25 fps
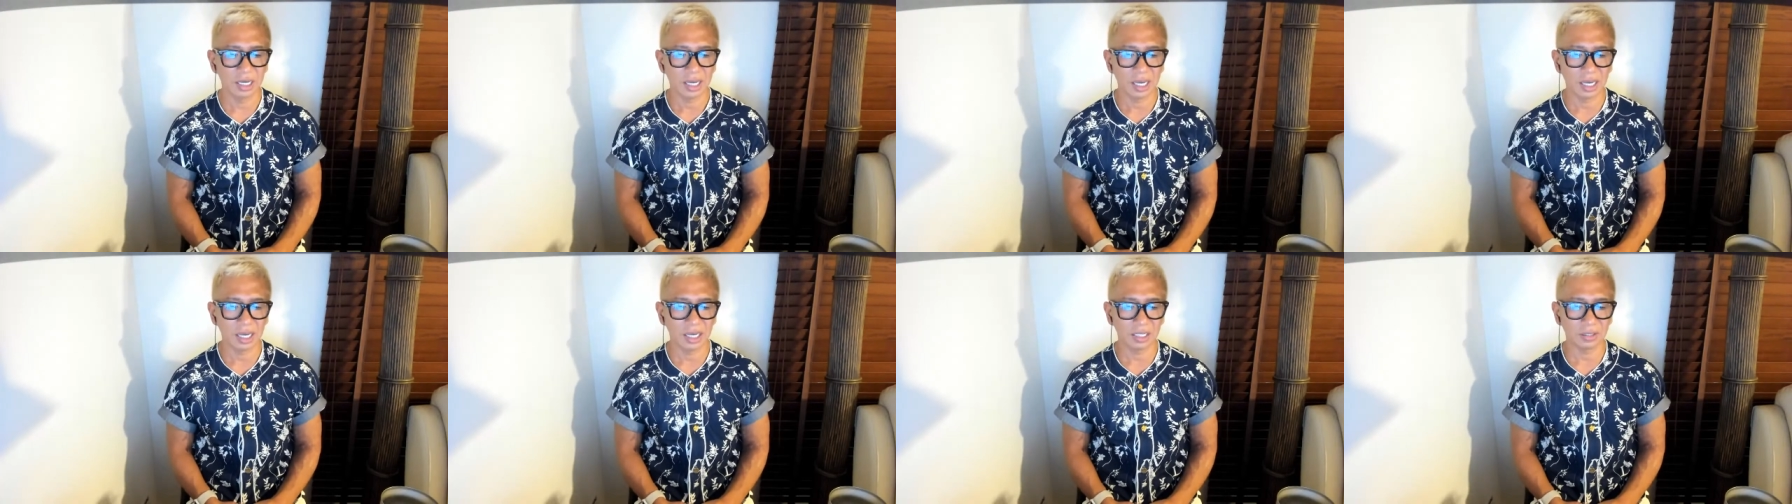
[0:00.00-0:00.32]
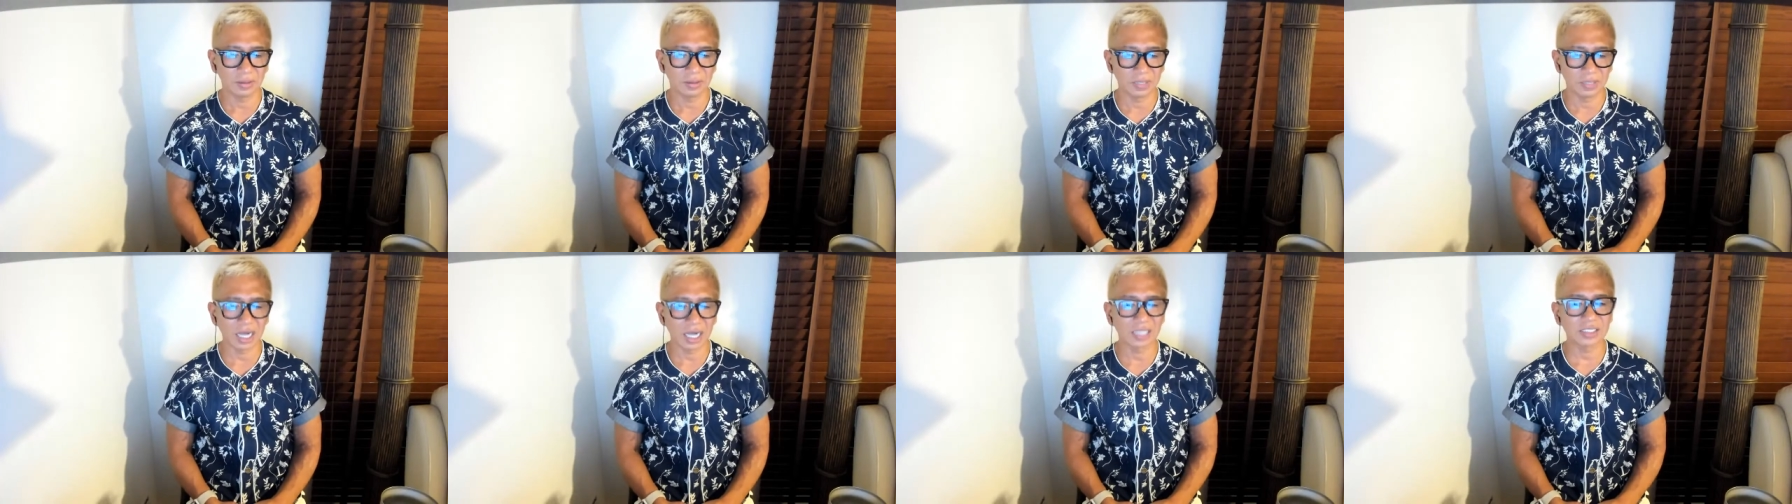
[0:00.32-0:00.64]
えっ
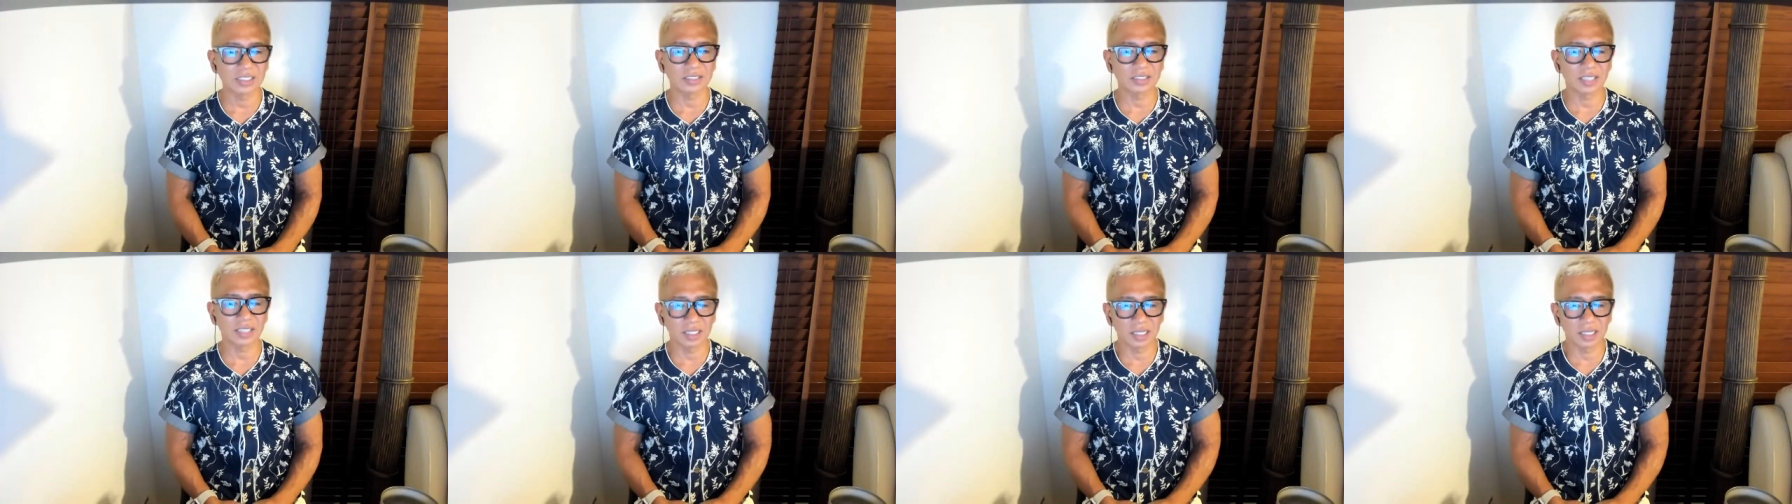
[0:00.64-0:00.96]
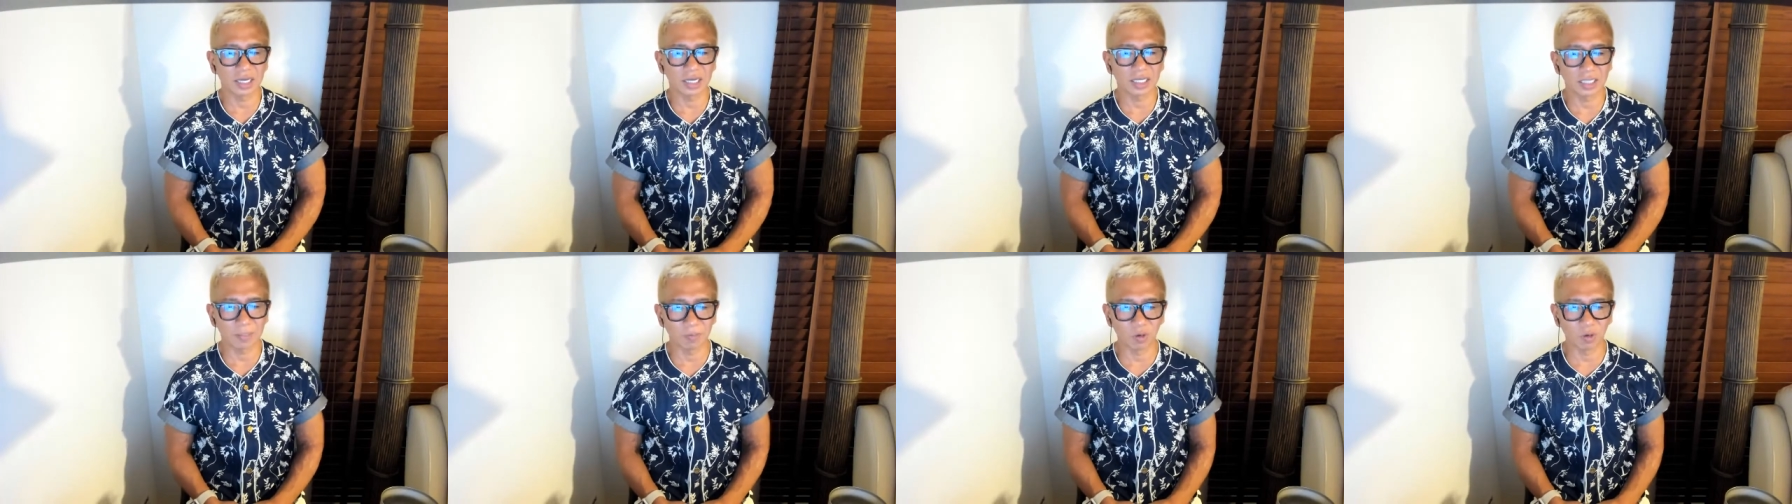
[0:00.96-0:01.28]
と、中澤さんっ
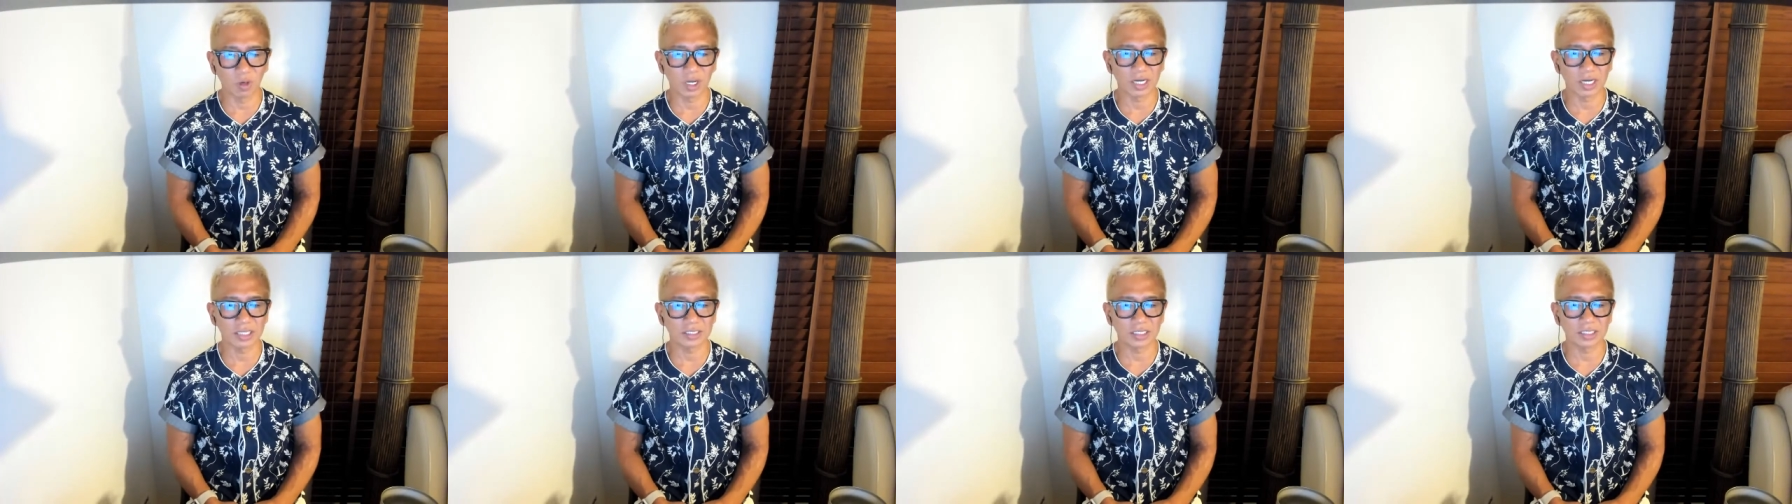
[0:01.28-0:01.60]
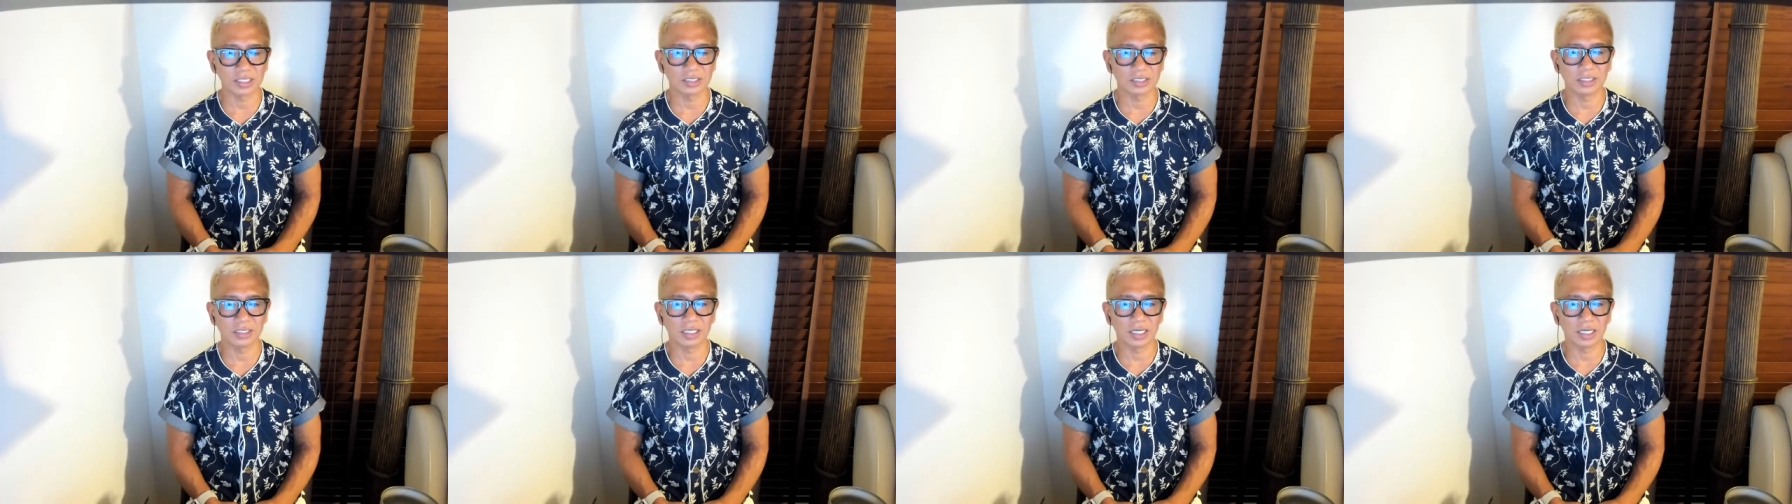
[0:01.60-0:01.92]
て方もお話し
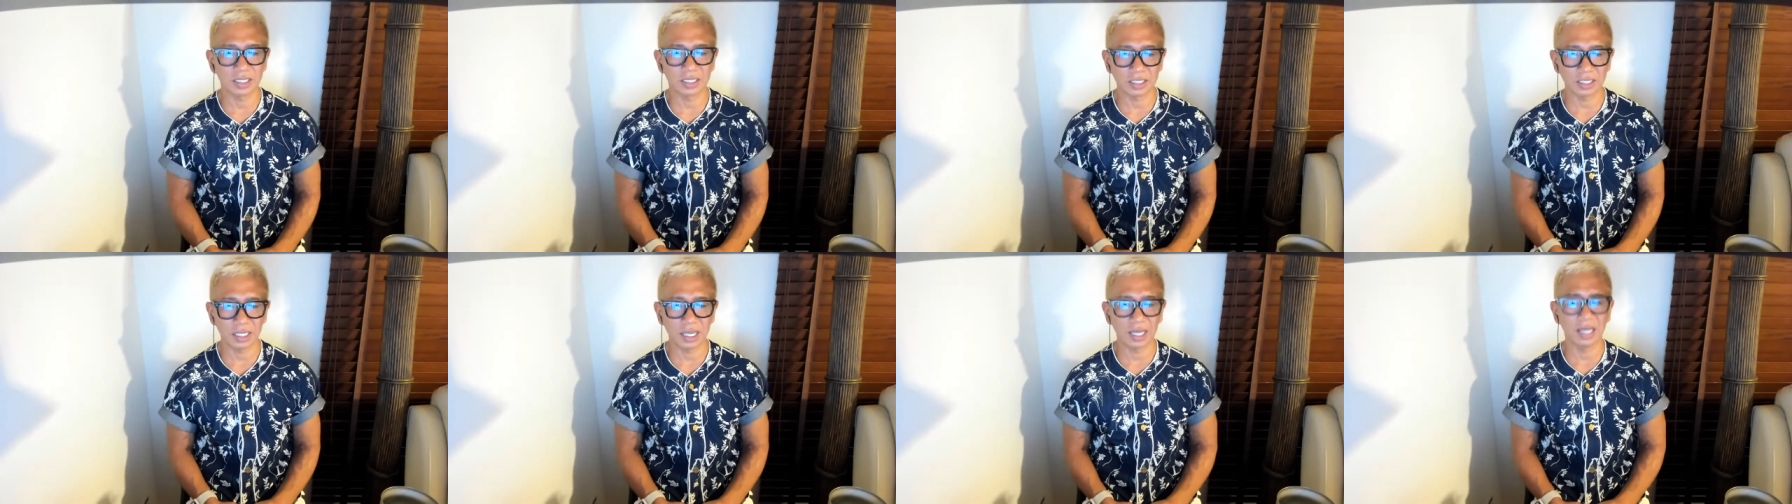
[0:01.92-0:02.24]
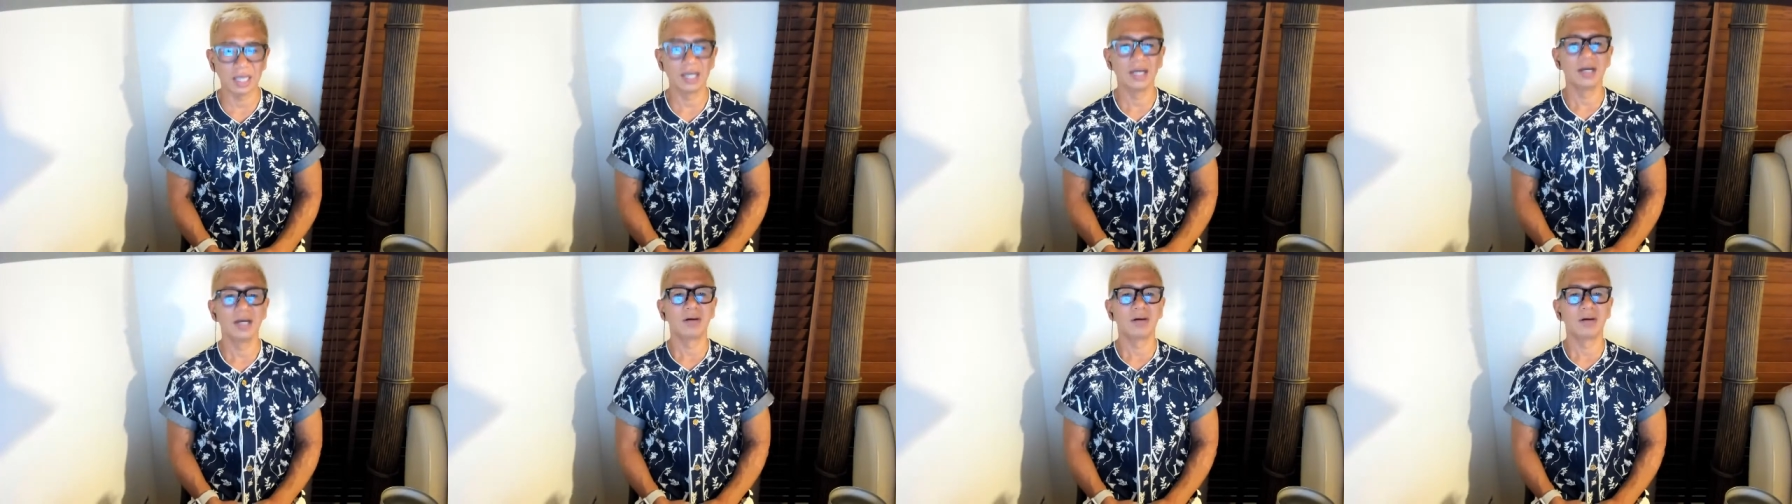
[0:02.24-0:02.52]
させていただいて、